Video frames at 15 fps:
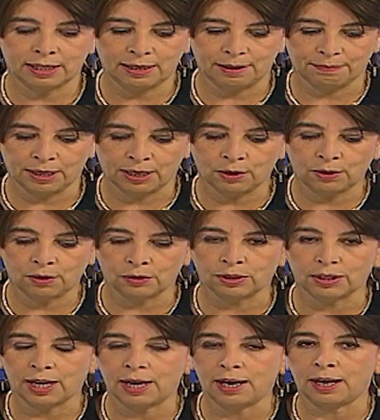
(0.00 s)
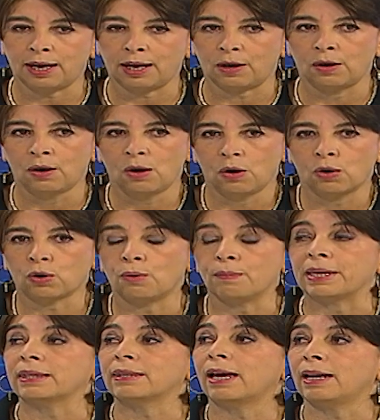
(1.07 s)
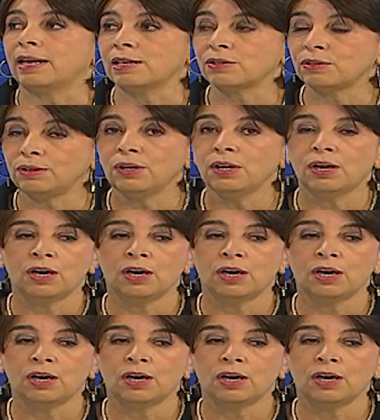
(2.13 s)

también contar o comentar eso,